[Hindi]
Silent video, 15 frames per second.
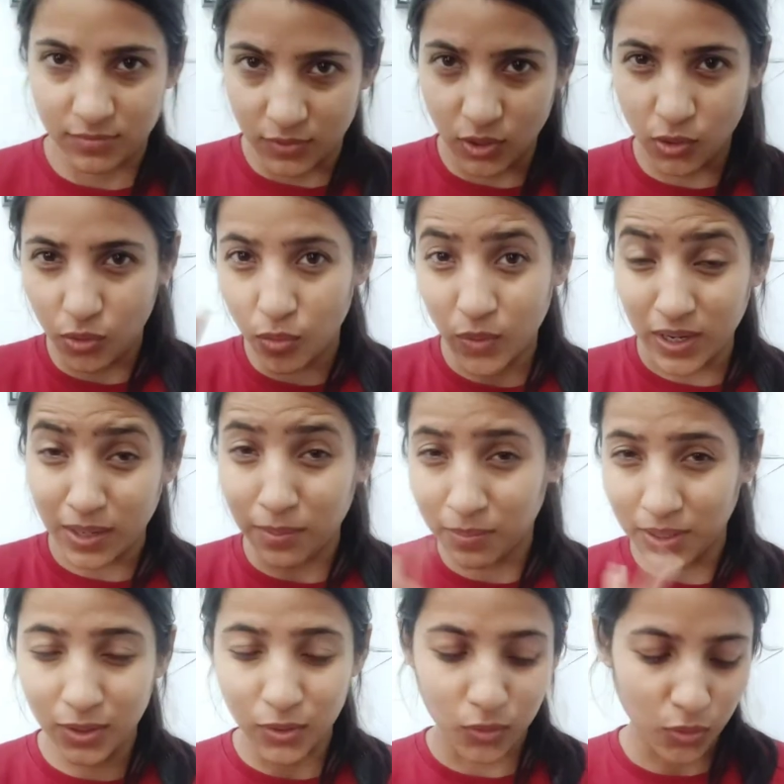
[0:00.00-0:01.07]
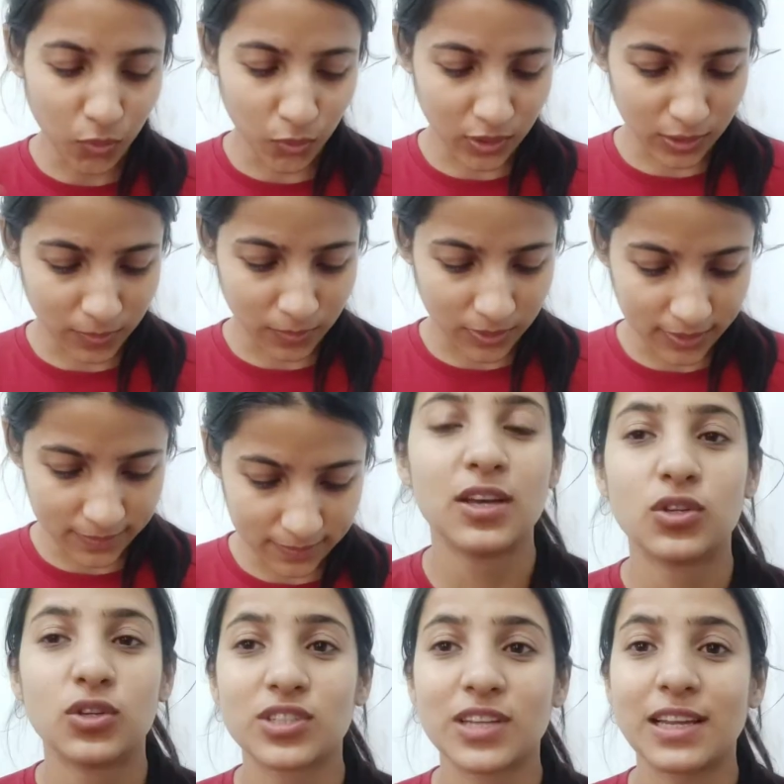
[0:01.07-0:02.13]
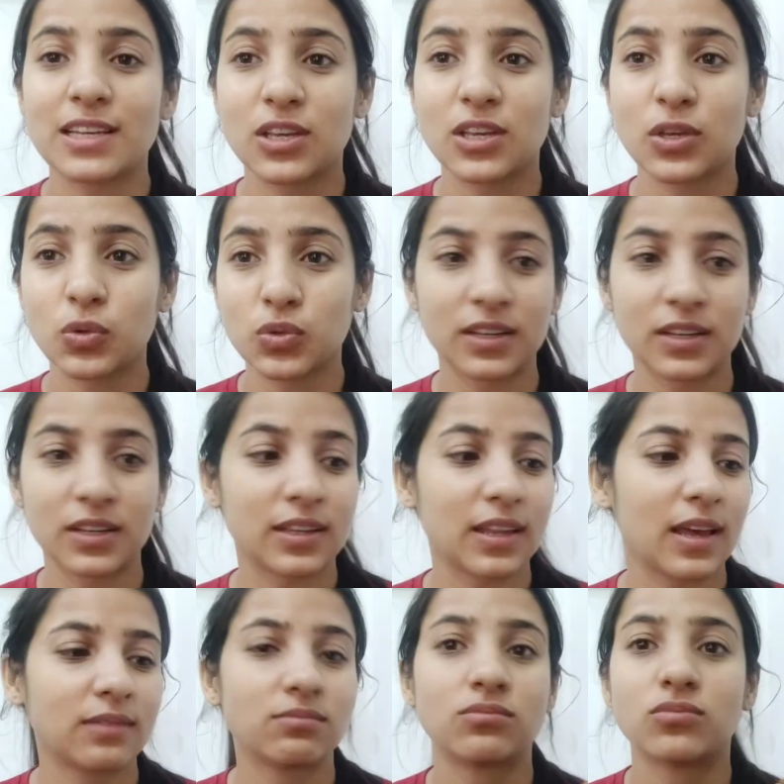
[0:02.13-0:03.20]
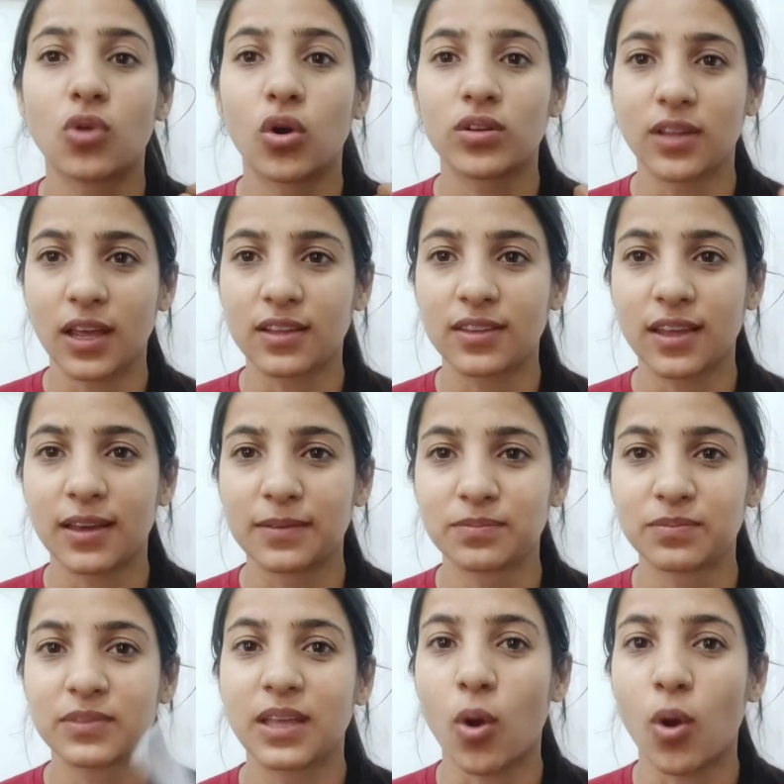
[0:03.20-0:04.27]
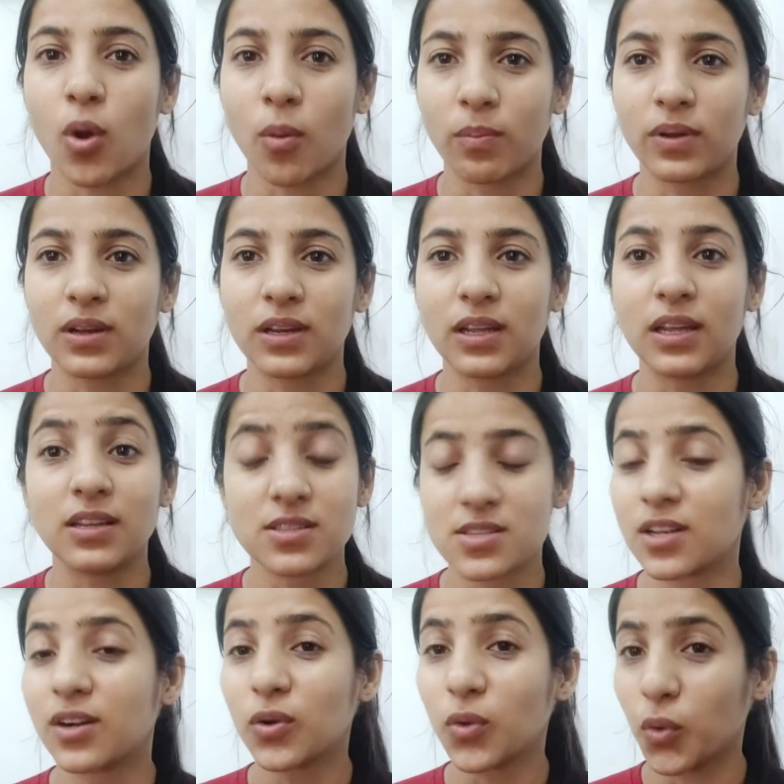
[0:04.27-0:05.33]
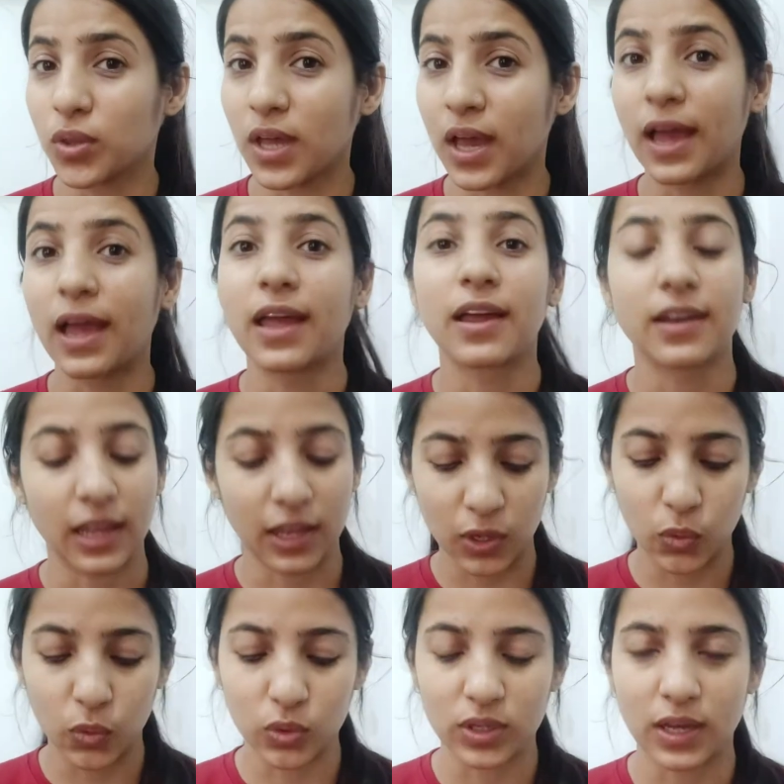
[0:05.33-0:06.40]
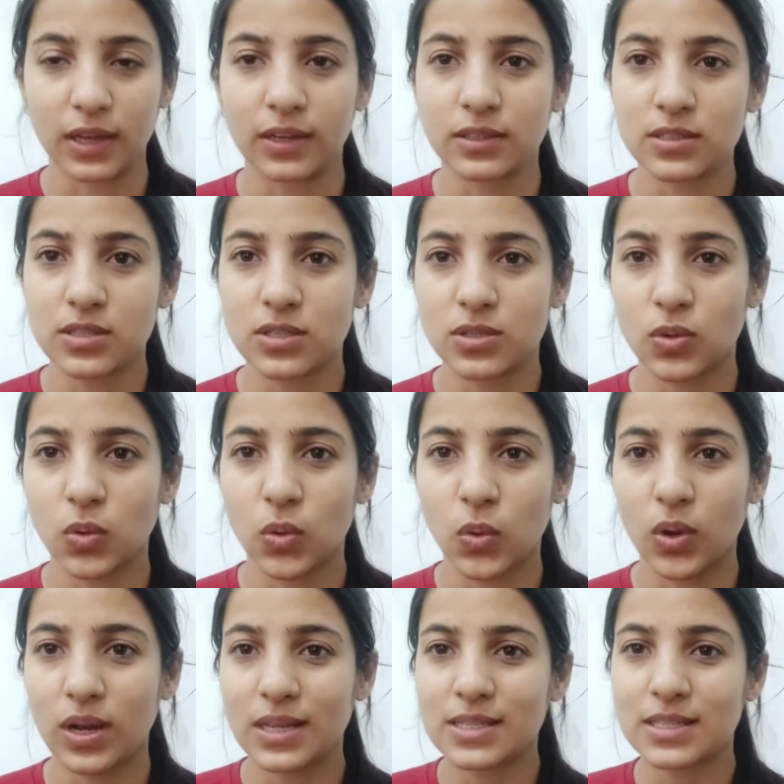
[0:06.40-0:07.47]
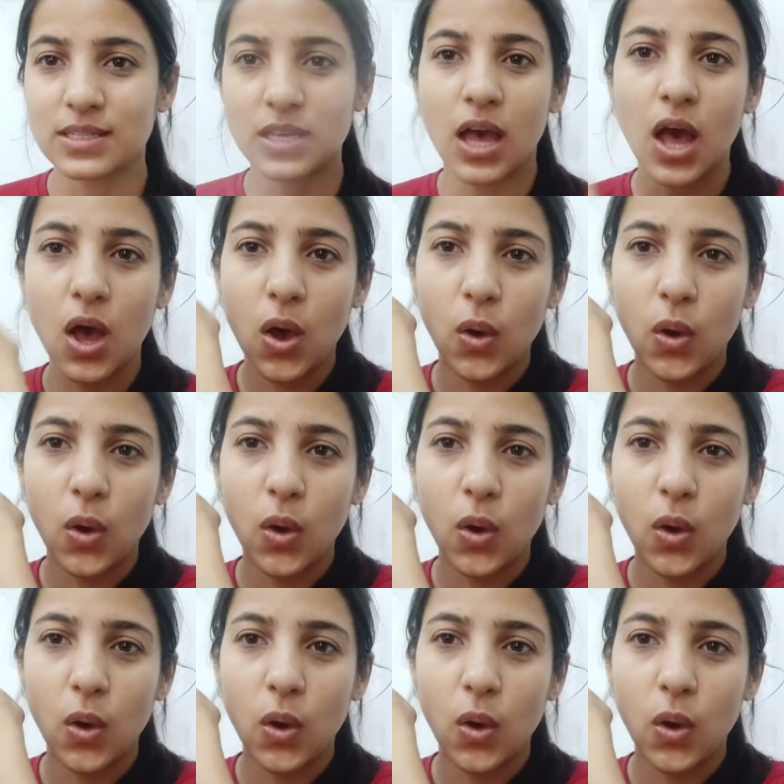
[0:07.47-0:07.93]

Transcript: यू नो वट आई मीन यू नो वट आई मीन चलिए इसे यूज़ करते हैं और देखते हैं कि प्रॉपरली इंसर्ट होता है या नहीं होता है सो लेट्स गो